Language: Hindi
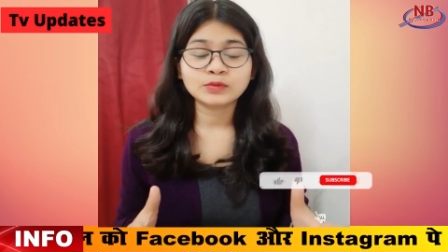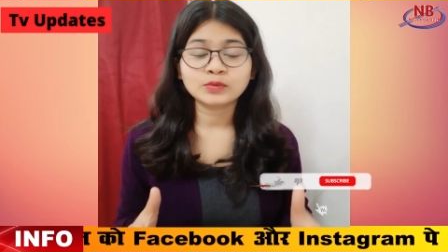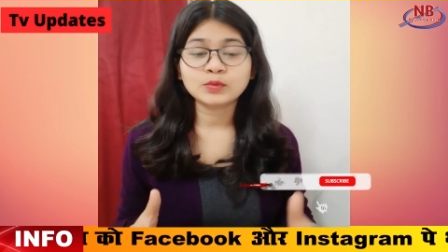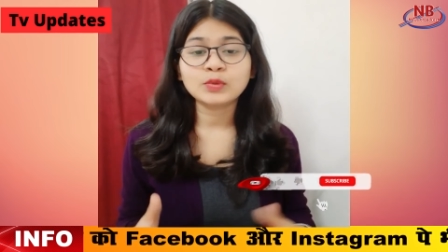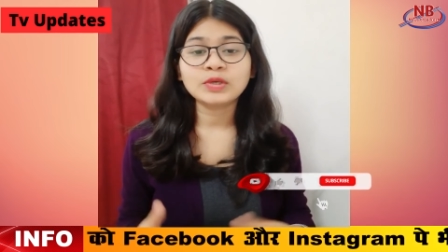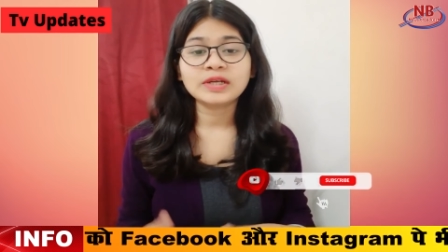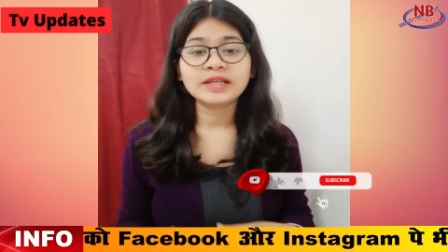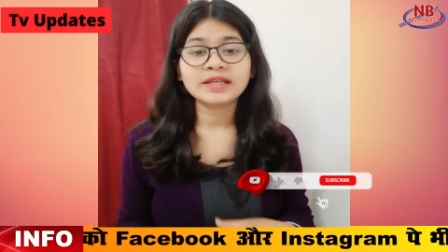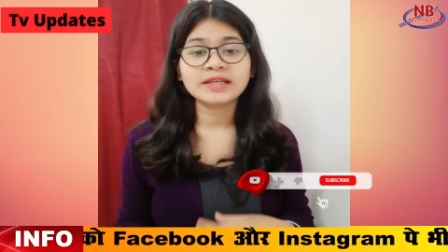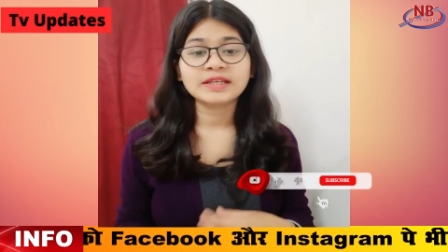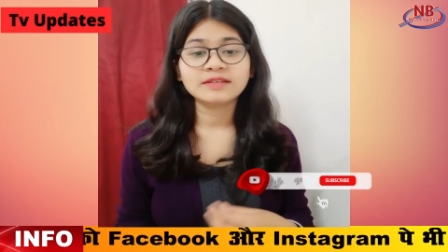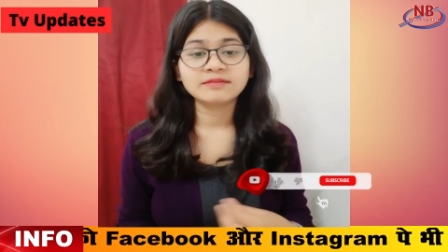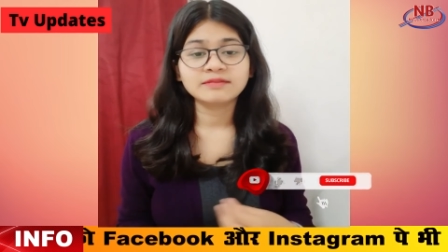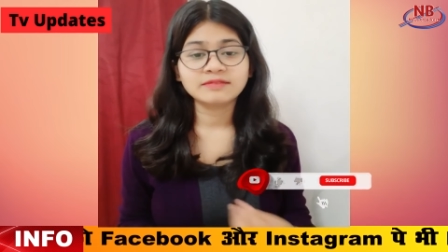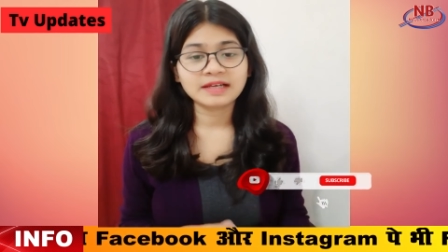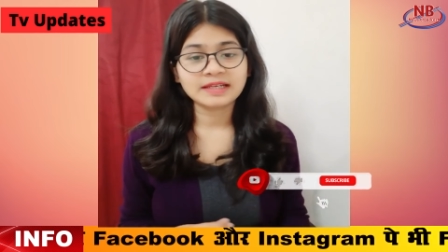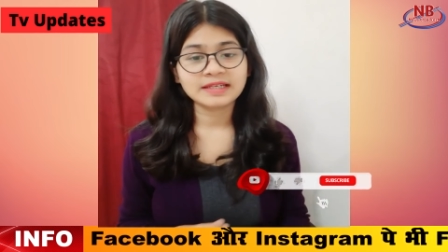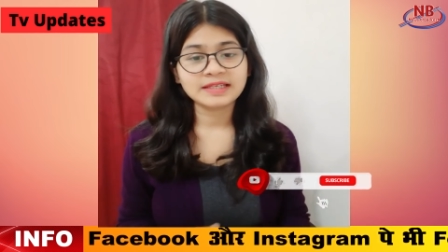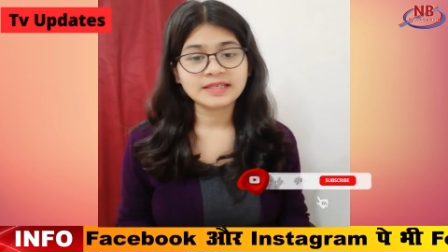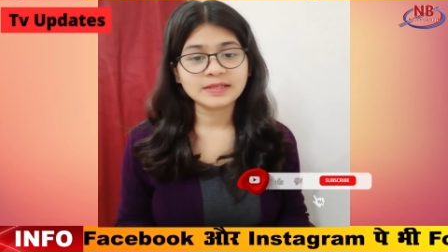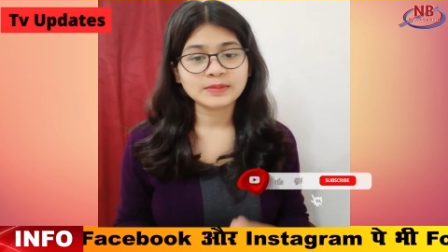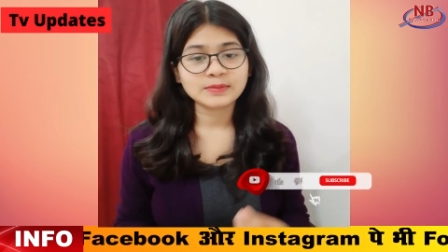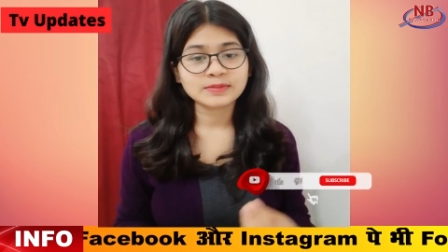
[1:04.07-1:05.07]
तोड़ लेने
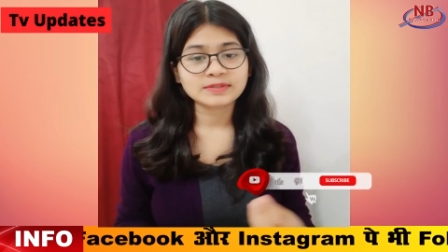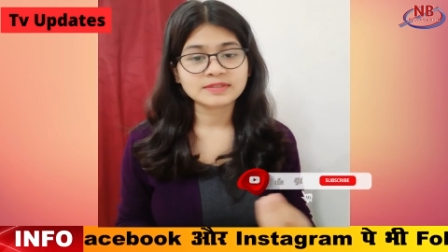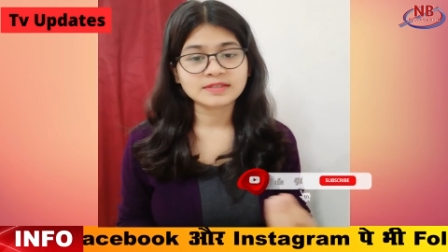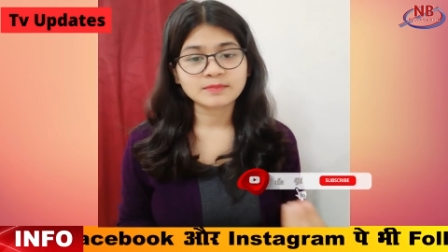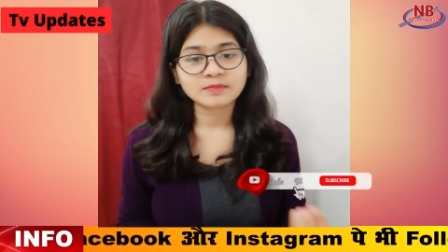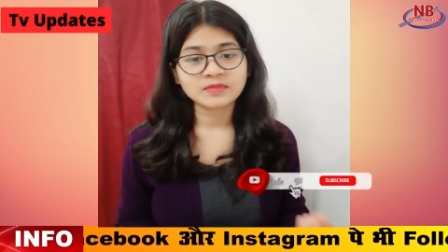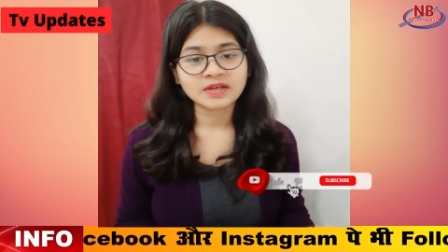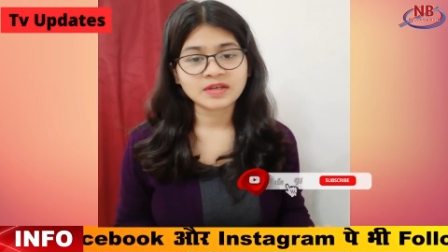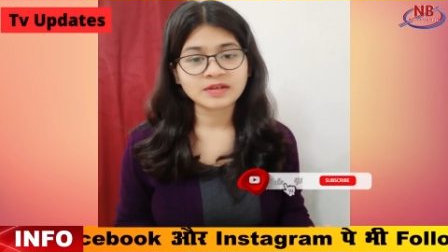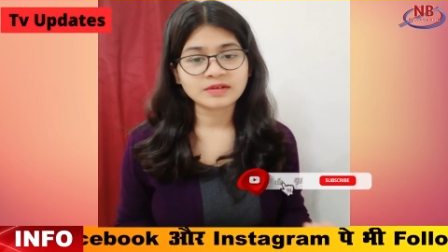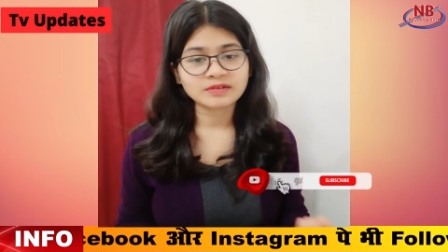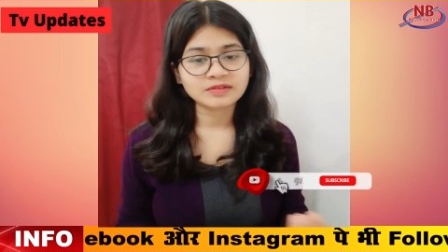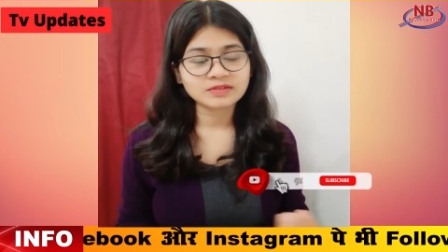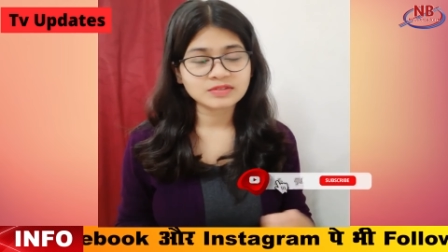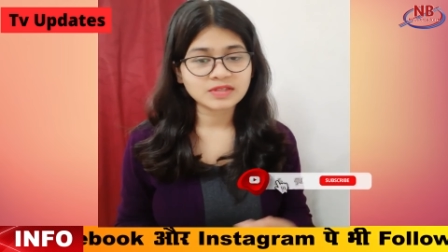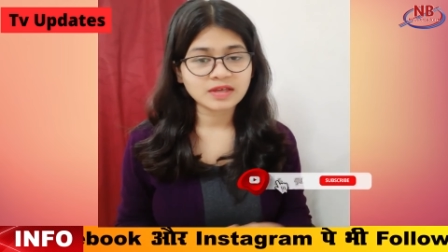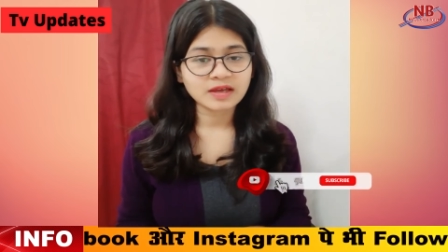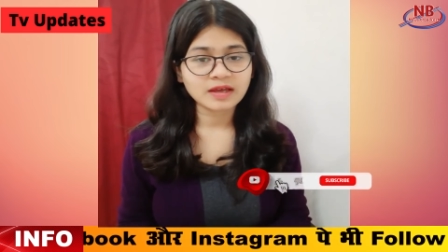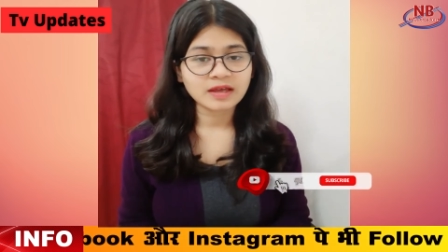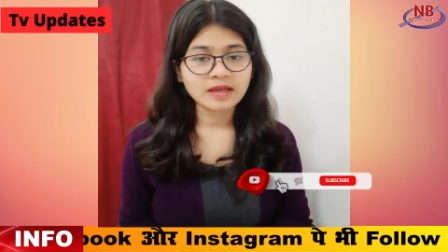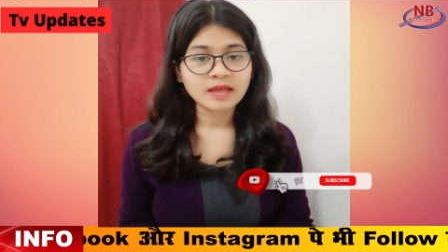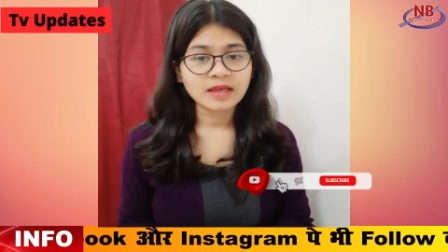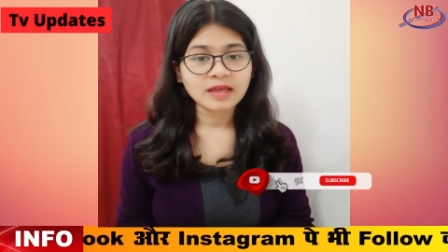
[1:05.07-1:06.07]
वाली है उससे अपना रिश्ता